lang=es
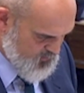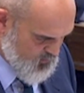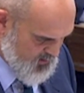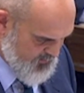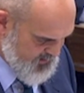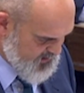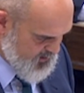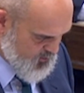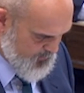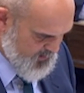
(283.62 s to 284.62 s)
Ultraderecha y que
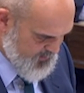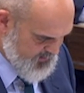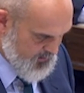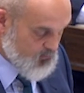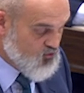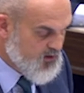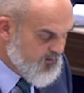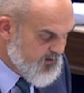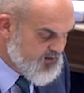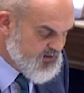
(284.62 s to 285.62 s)
ahora empieza. Tenemos
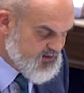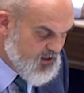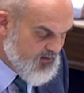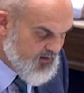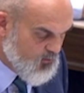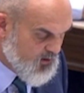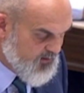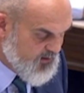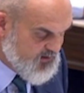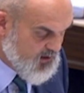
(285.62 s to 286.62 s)
ultraderechas de la
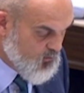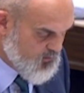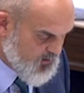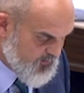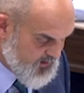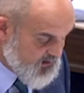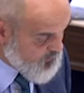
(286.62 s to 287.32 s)
ultraderecha, ultraderecha,